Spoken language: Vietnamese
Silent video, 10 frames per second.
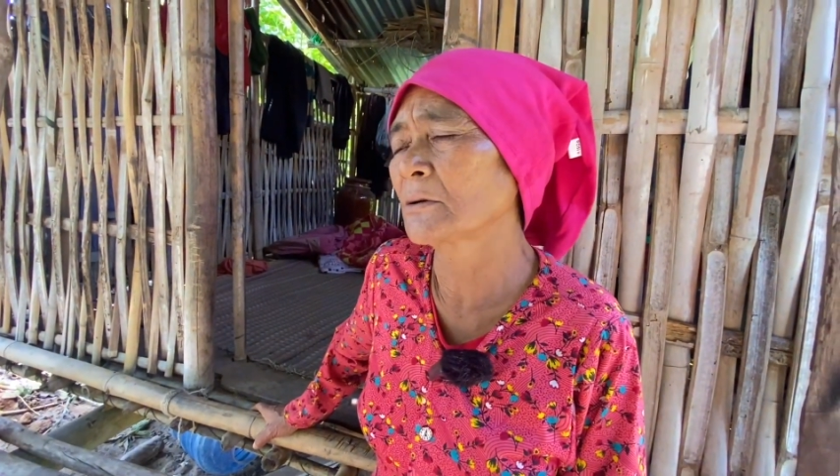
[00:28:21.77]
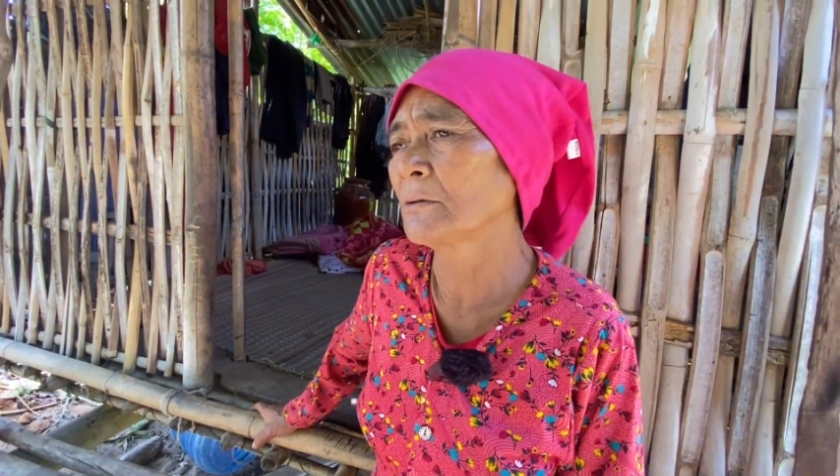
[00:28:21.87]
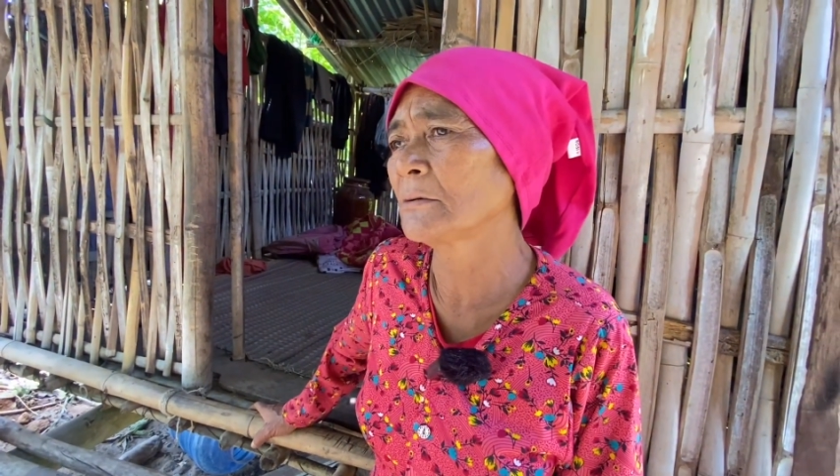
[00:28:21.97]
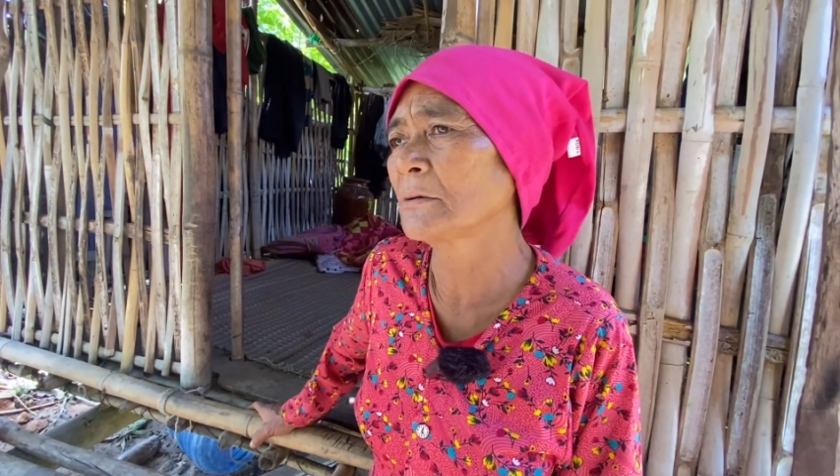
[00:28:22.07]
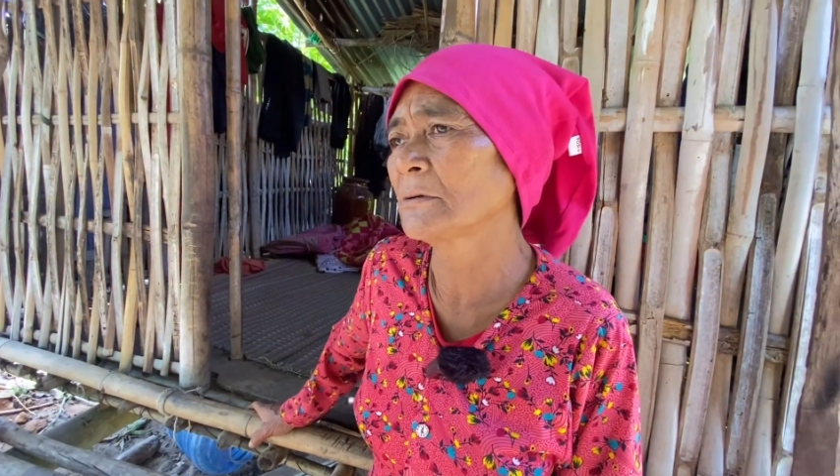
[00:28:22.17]

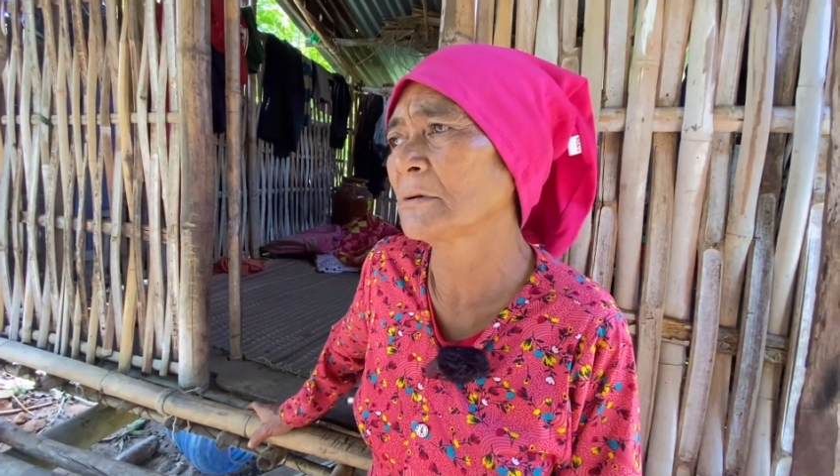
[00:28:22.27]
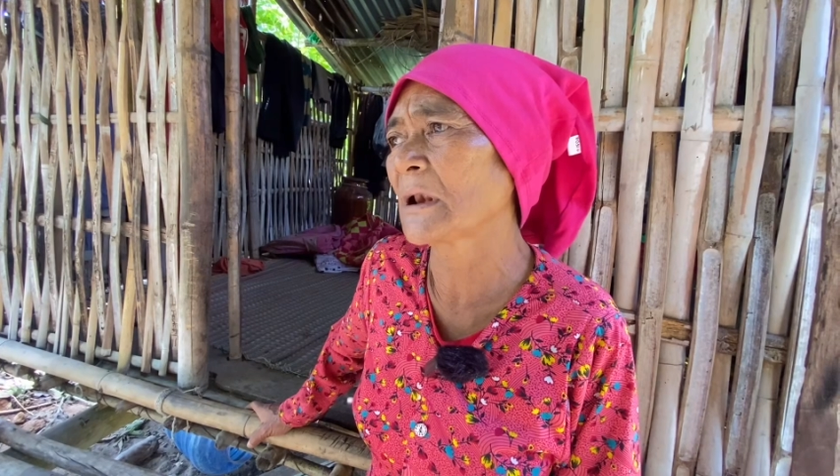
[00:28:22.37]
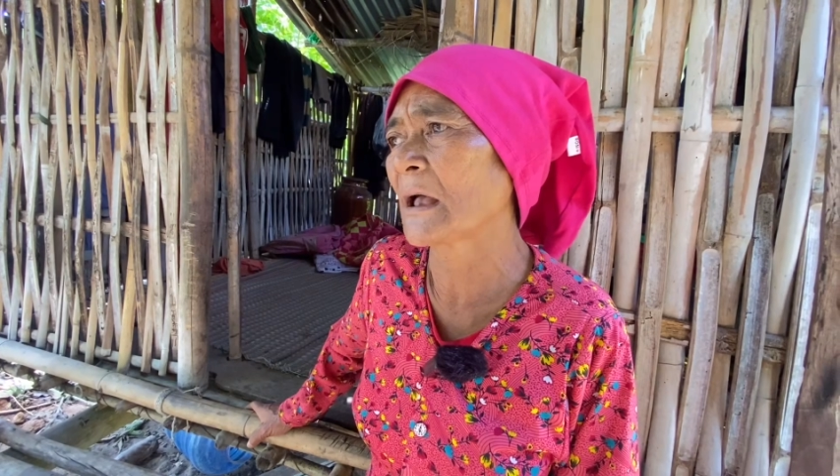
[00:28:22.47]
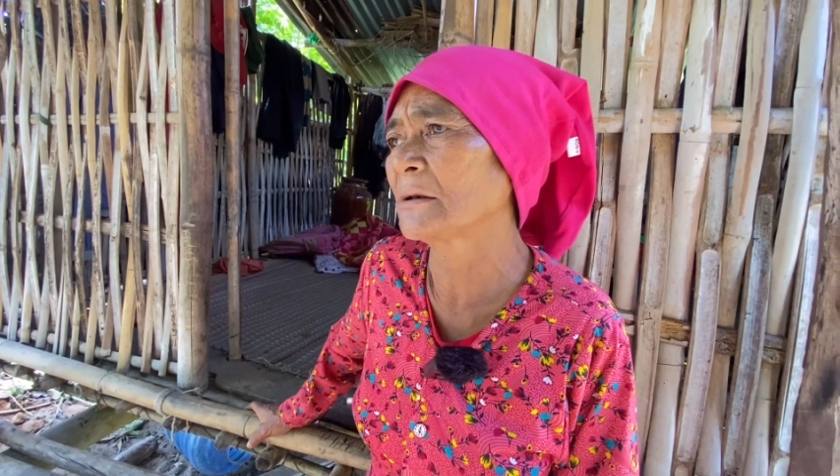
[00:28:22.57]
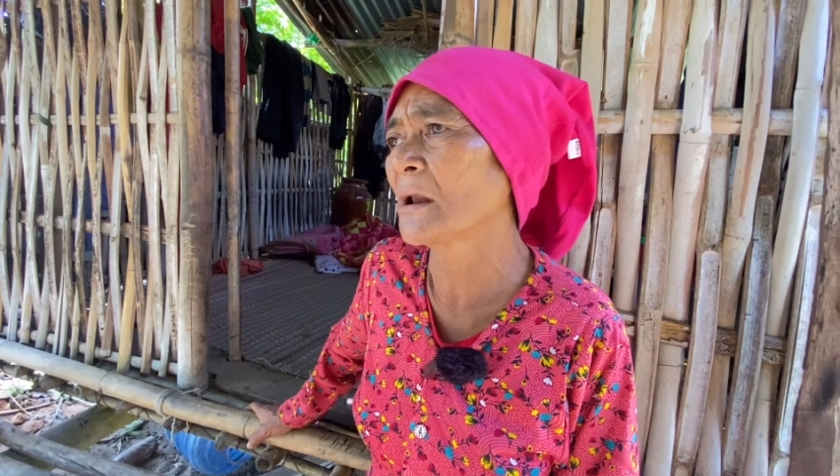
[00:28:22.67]
rồi
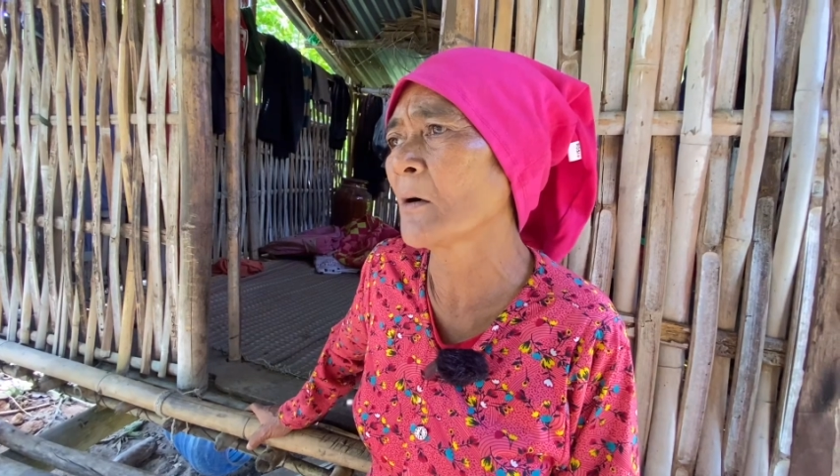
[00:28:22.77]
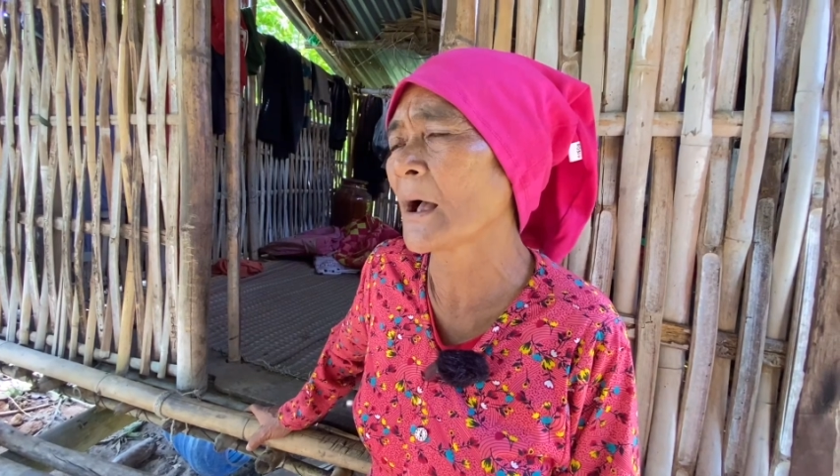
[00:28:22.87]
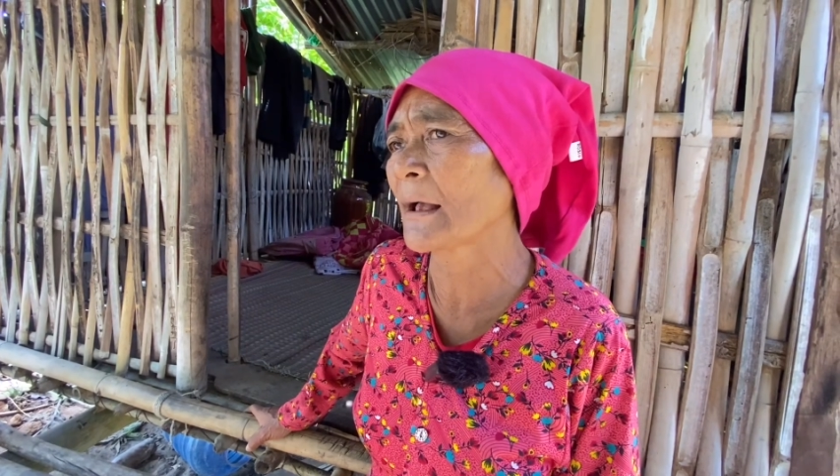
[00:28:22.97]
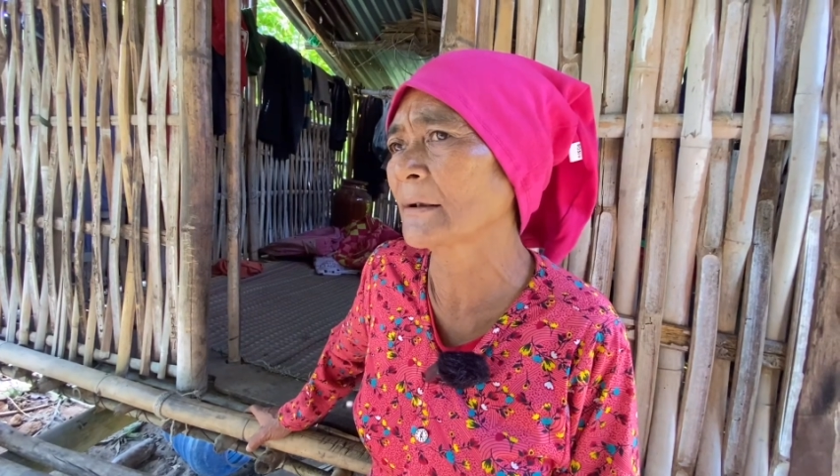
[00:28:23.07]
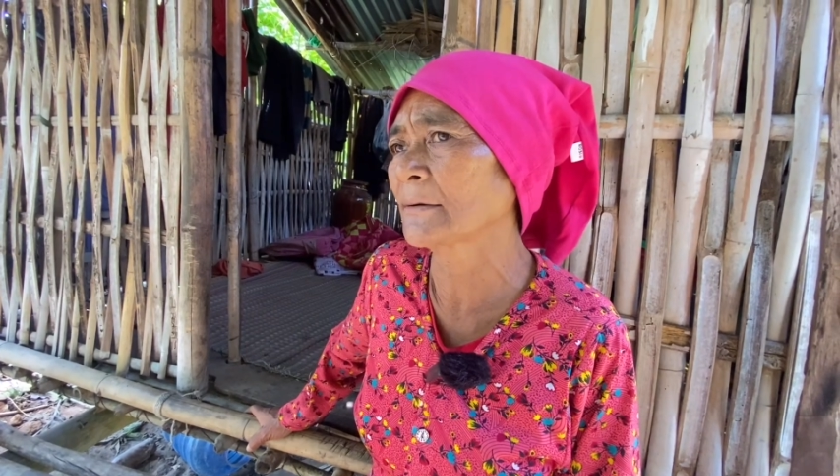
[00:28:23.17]
là nấu
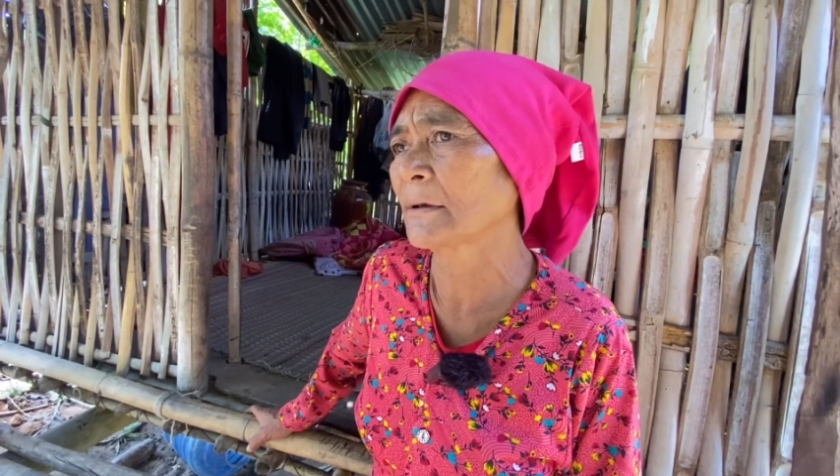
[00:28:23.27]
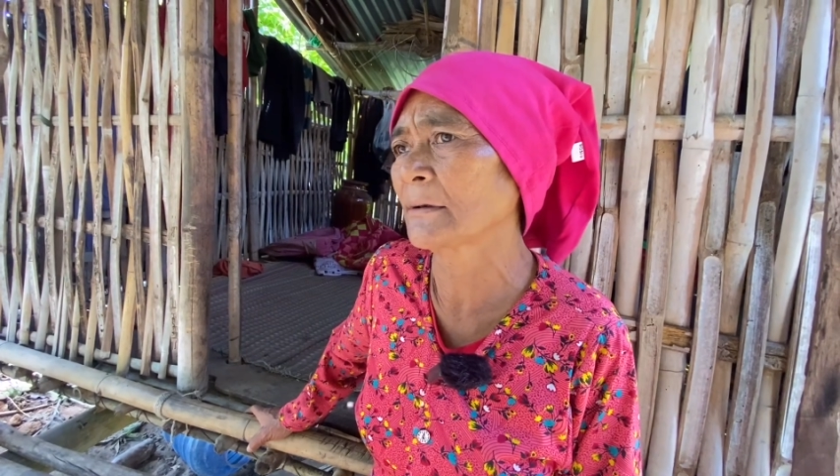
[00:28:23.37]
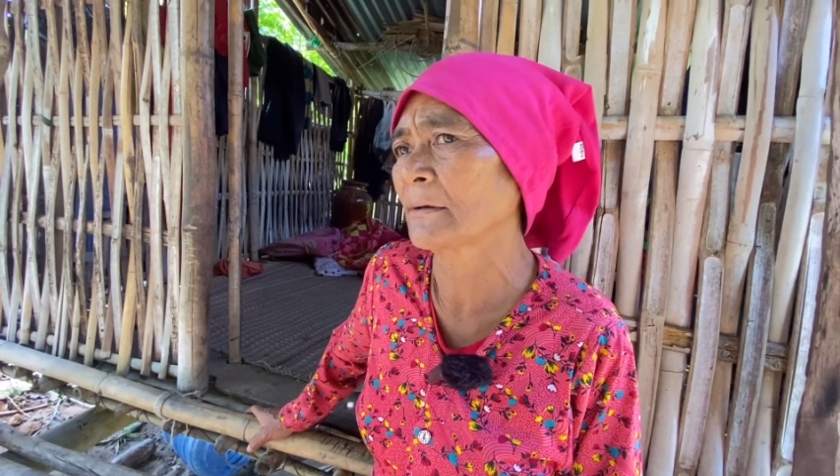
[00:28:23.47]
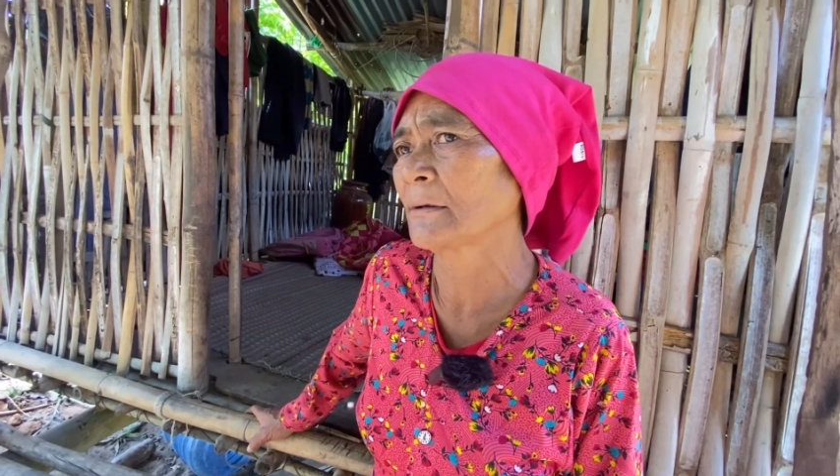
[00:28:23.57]
ăn này